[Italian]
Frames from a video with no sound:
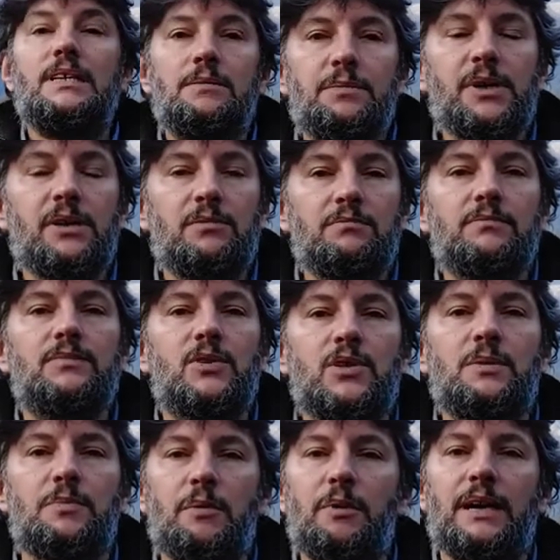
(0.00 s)
Però noi
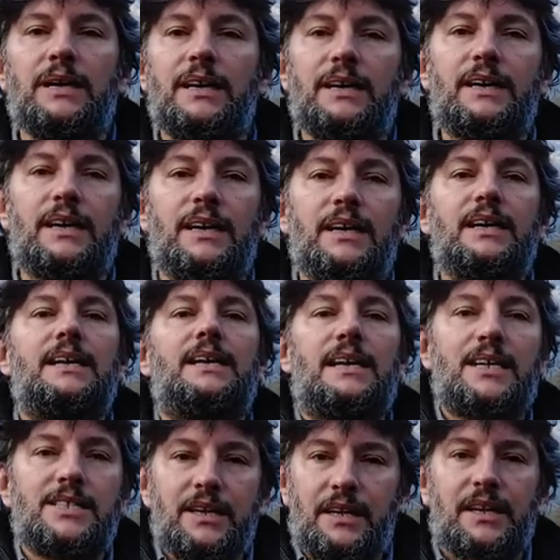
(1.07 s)
sappiamo anche che la
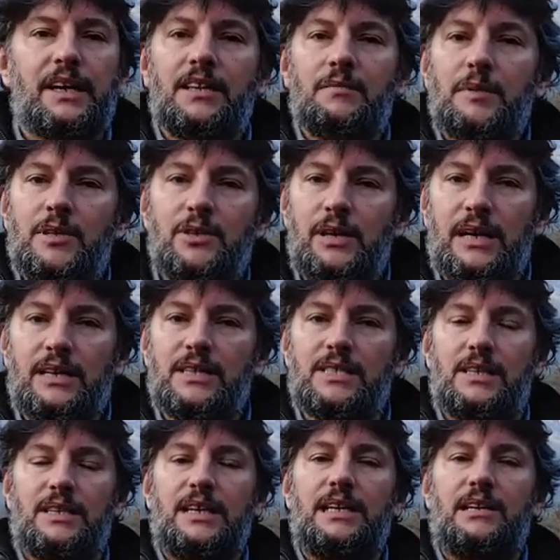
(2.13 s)
stragrande
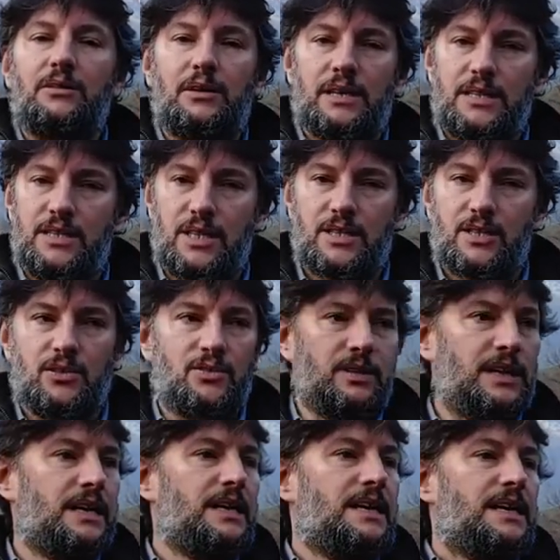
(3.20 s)
maggioranza delle
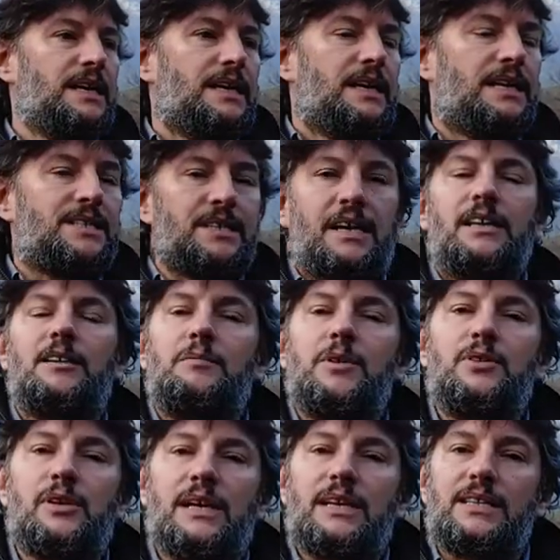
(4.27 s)
organizzazioni, la stragrande
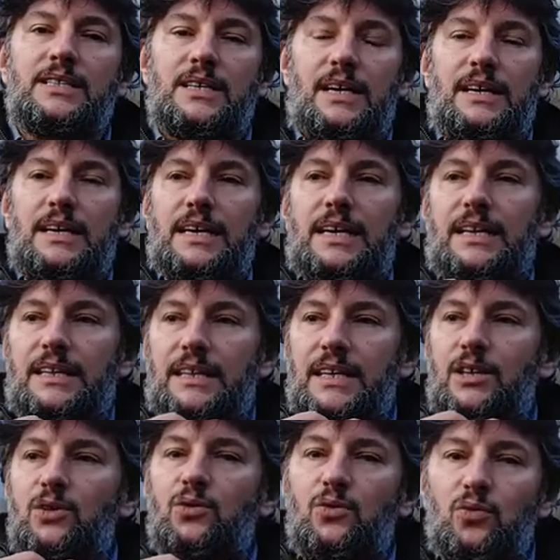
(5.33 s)
maggioranza di
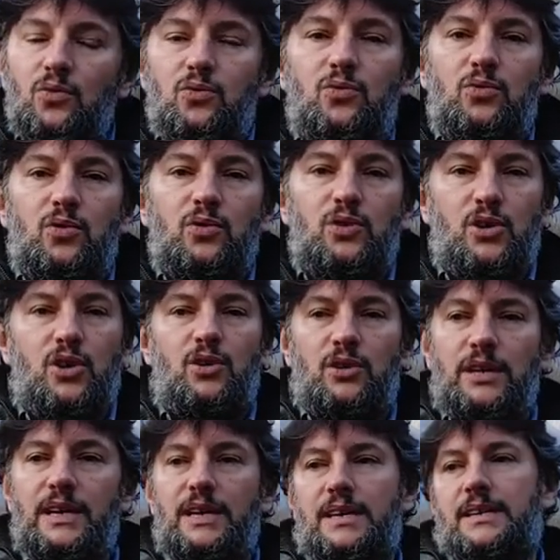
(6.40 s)
tutto ciò
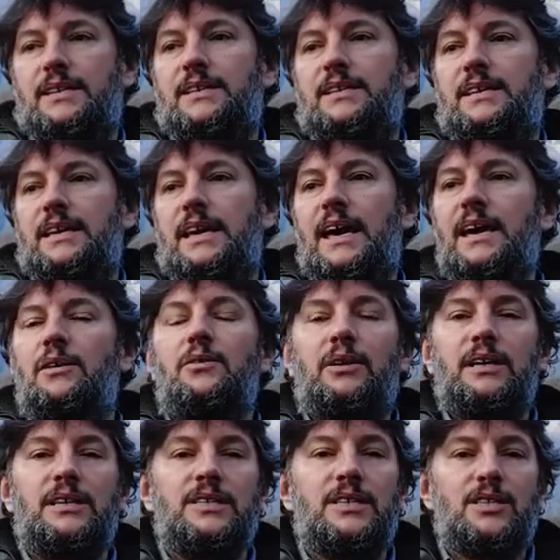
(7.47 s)
che è
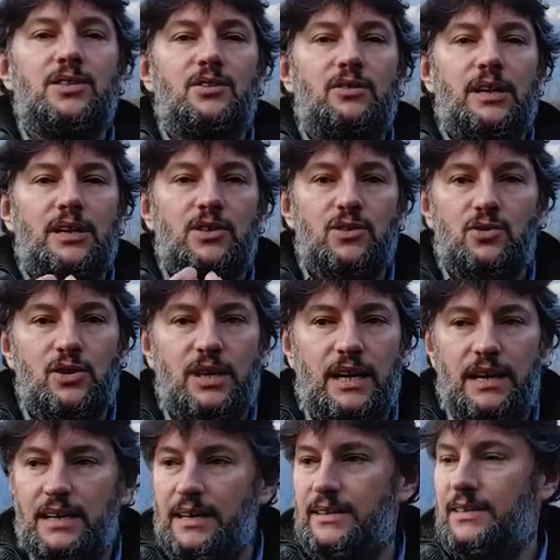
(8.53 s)
organizzazione
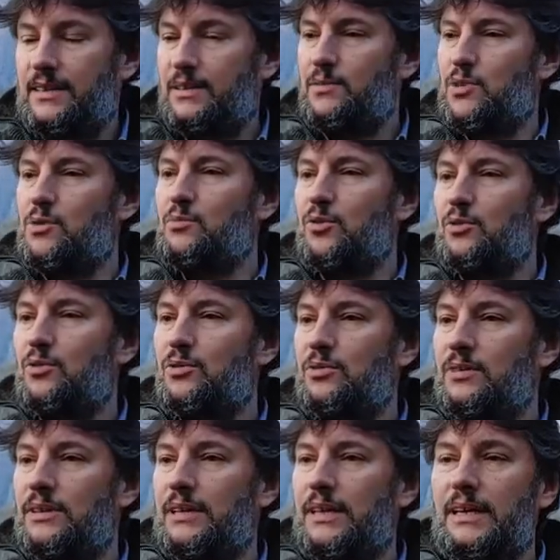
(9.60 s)
sociale in questo mondo
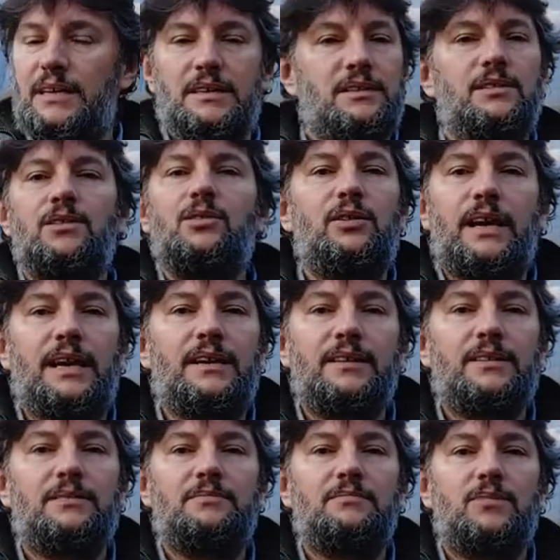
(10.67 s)
non è
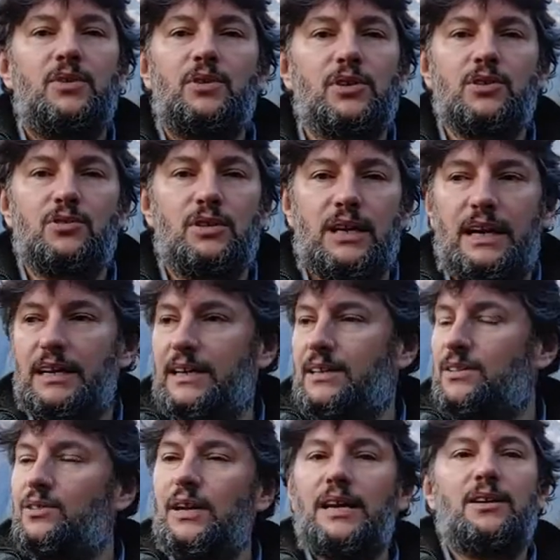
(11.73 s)
orizzontale,
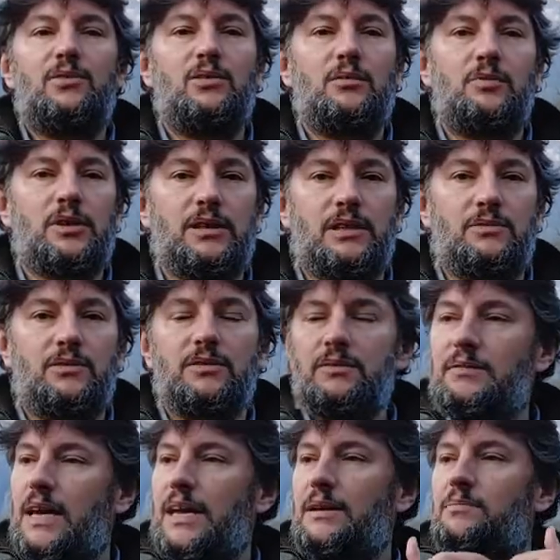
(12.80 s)
non è collaborativo,
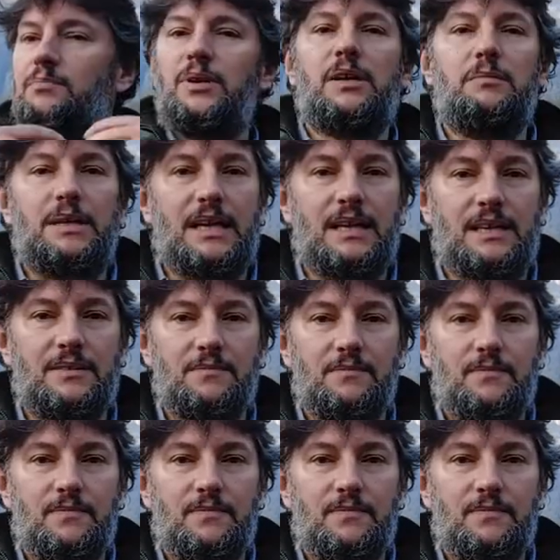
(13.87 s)
è piramidale.